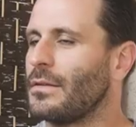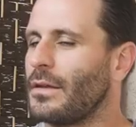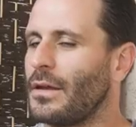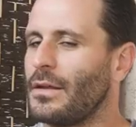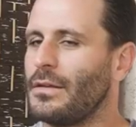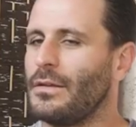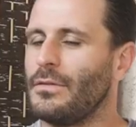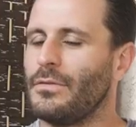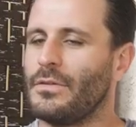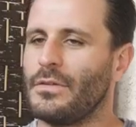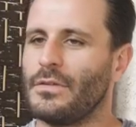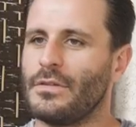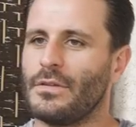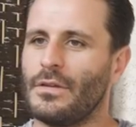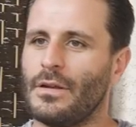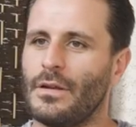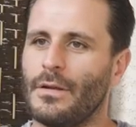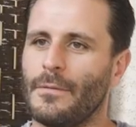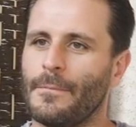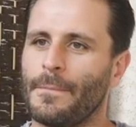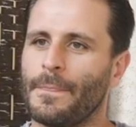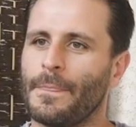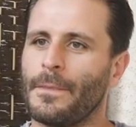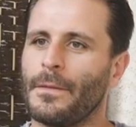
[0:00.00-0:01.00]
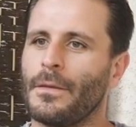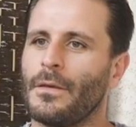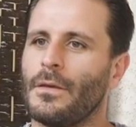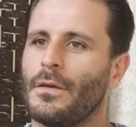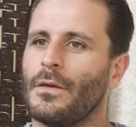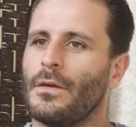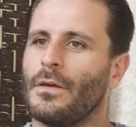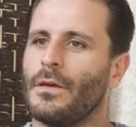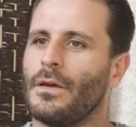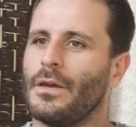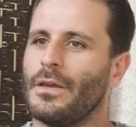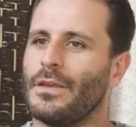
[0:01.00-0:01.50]
mhm. très difficile.
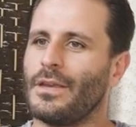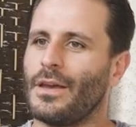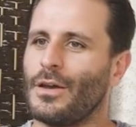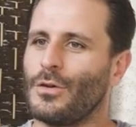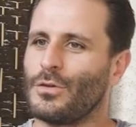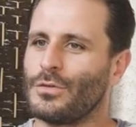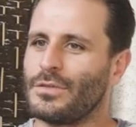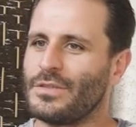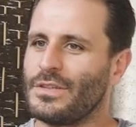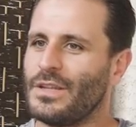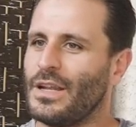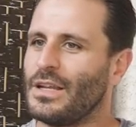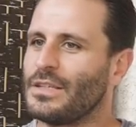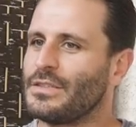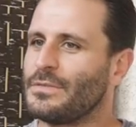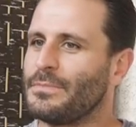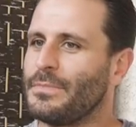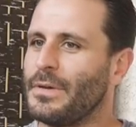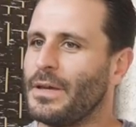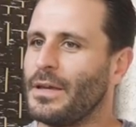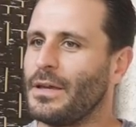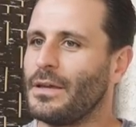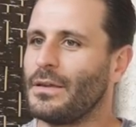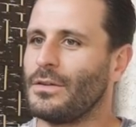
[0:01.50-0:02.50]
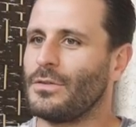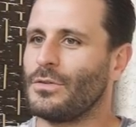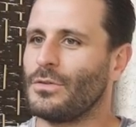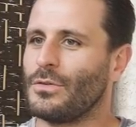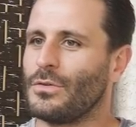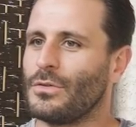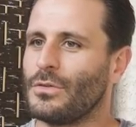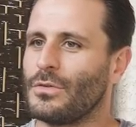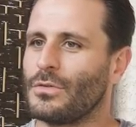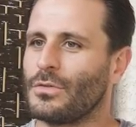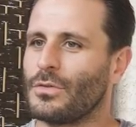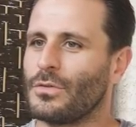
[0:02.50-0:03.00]
Et il y a aussi l'aspect
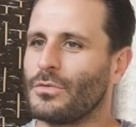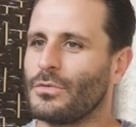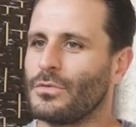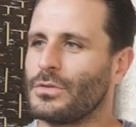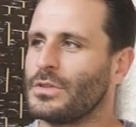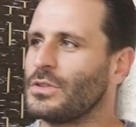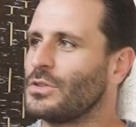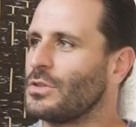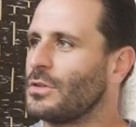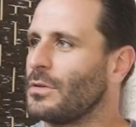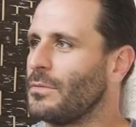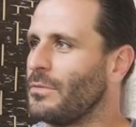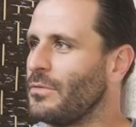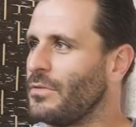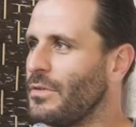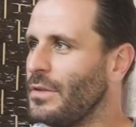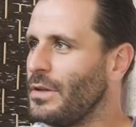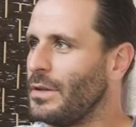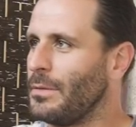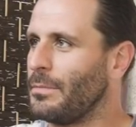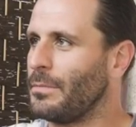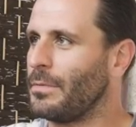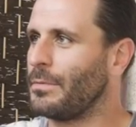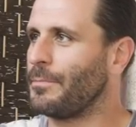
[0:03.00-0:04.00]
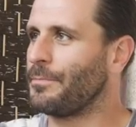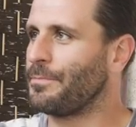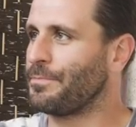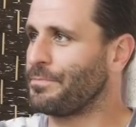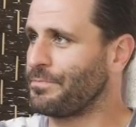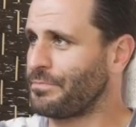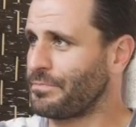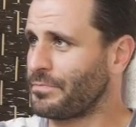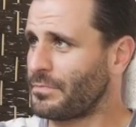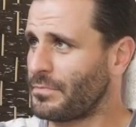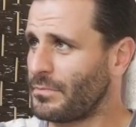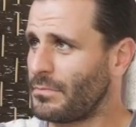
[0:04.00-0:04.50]
de ce que font des gens comme Philippe,
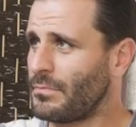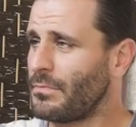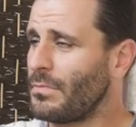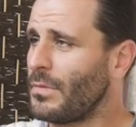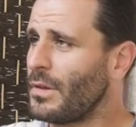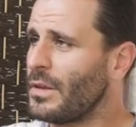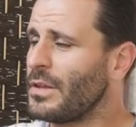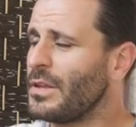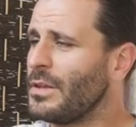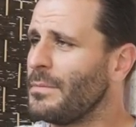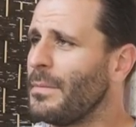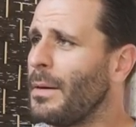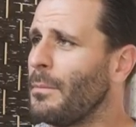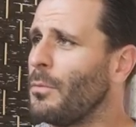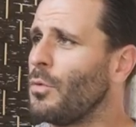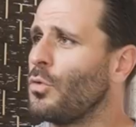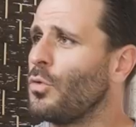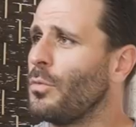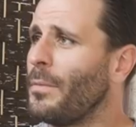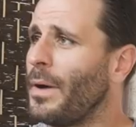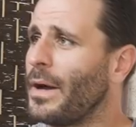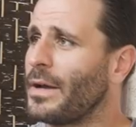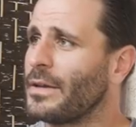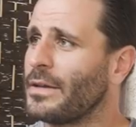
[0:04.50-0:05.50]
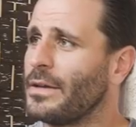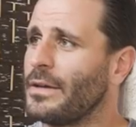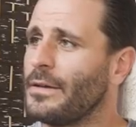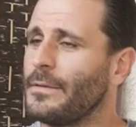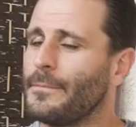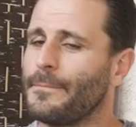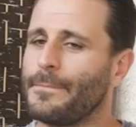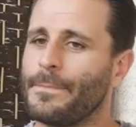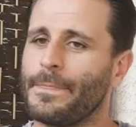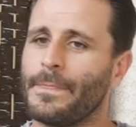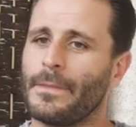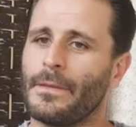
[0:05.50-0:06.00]
qui m'a beaucoup
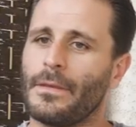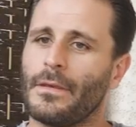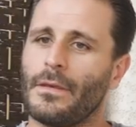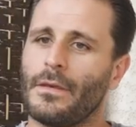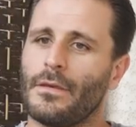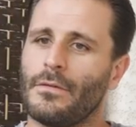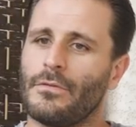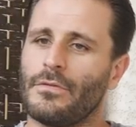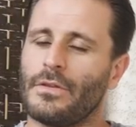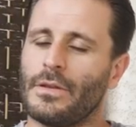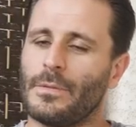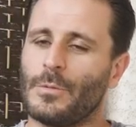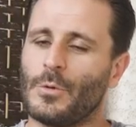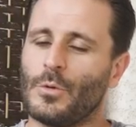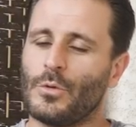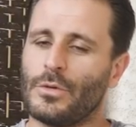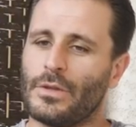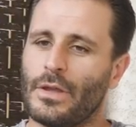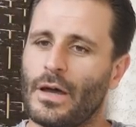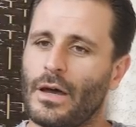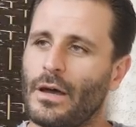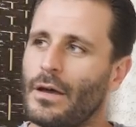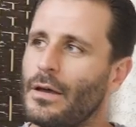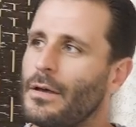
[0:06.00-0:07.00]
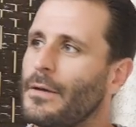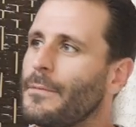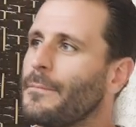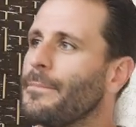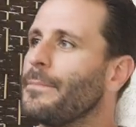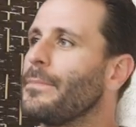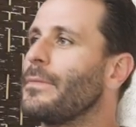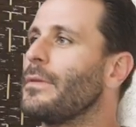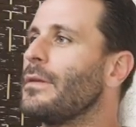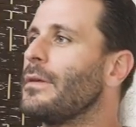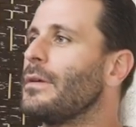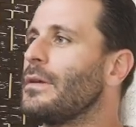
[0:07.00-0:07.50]
marqué, Philippe Joutard,
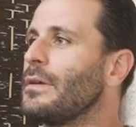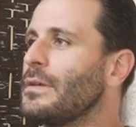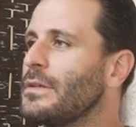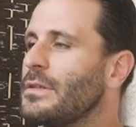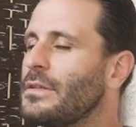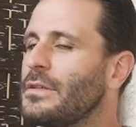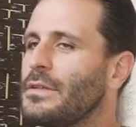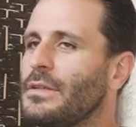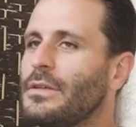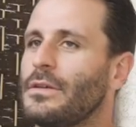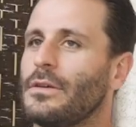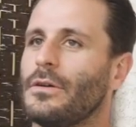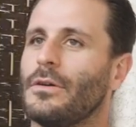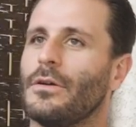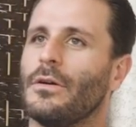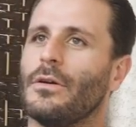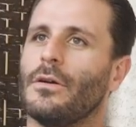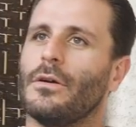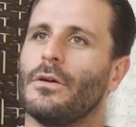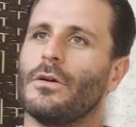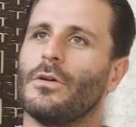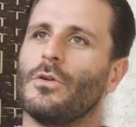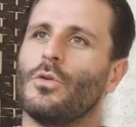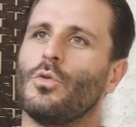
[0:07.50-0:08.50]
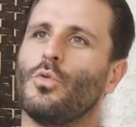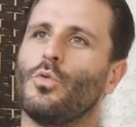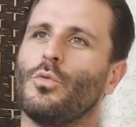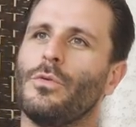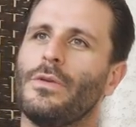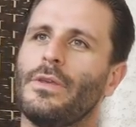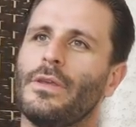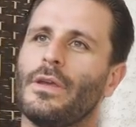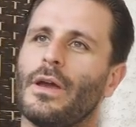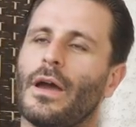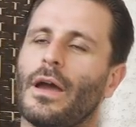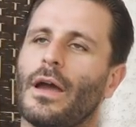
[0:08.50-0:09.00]
qui
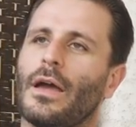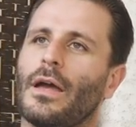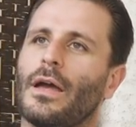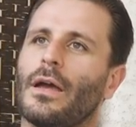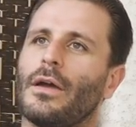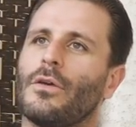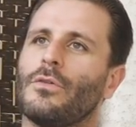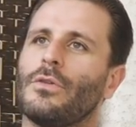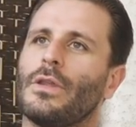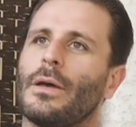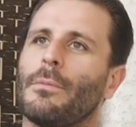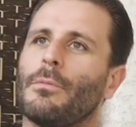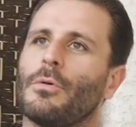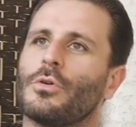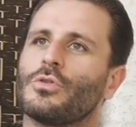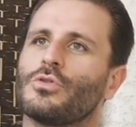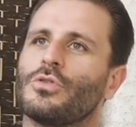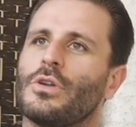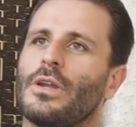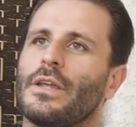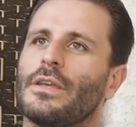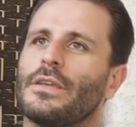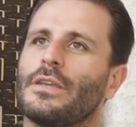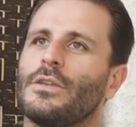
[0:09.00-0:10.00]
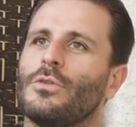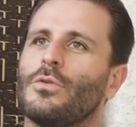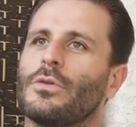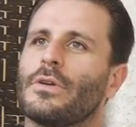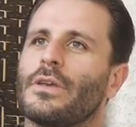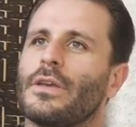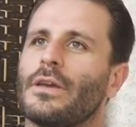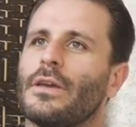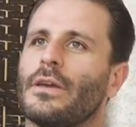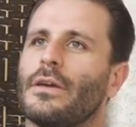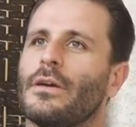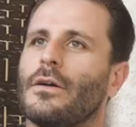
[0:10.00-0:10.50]
lui a une approche de l'aïkido
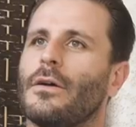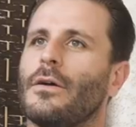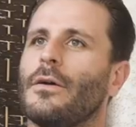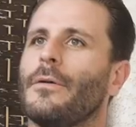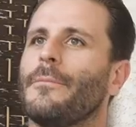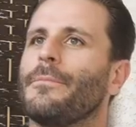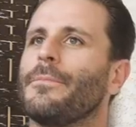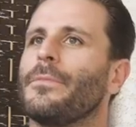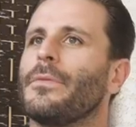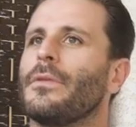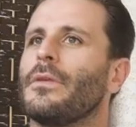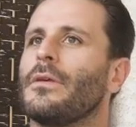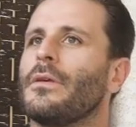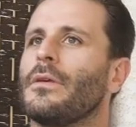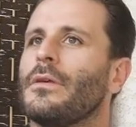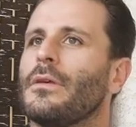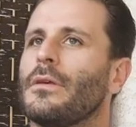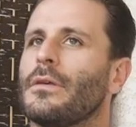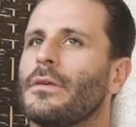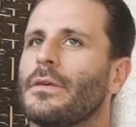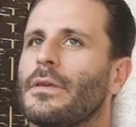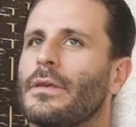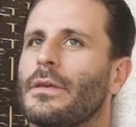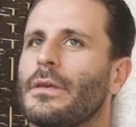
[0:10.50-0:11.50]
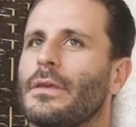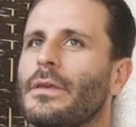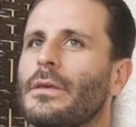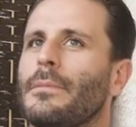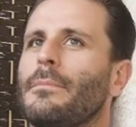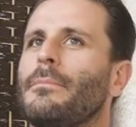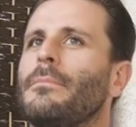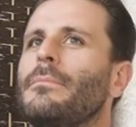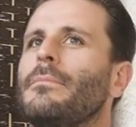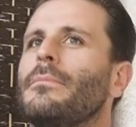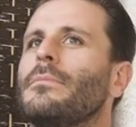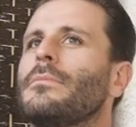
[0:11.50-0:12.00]
qui est, qui est
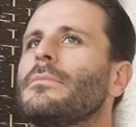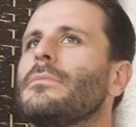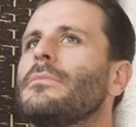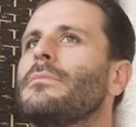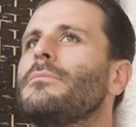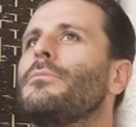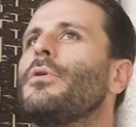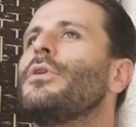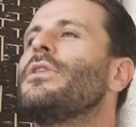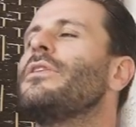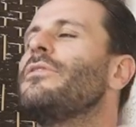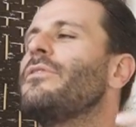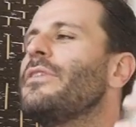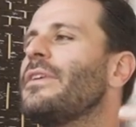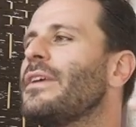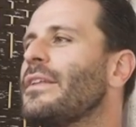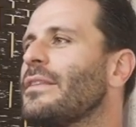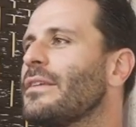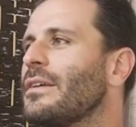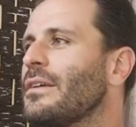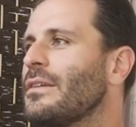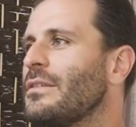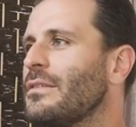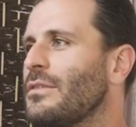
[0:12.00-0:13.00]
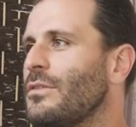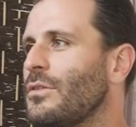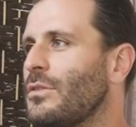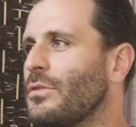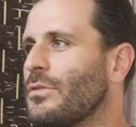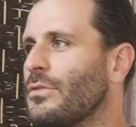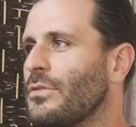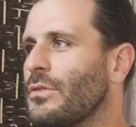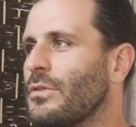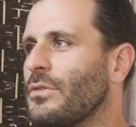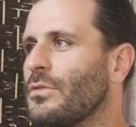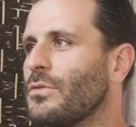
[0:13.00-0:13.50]
bonificatrice dans
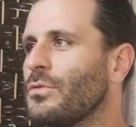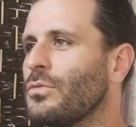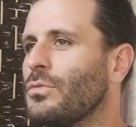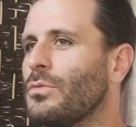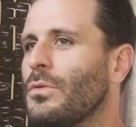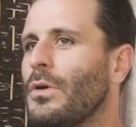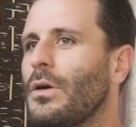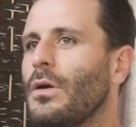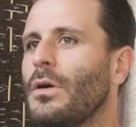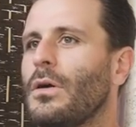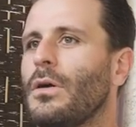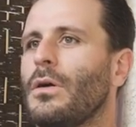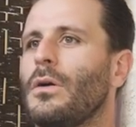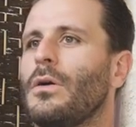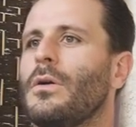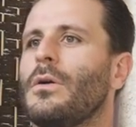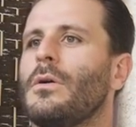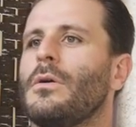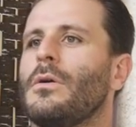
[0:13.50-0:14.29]
le sens où, euh,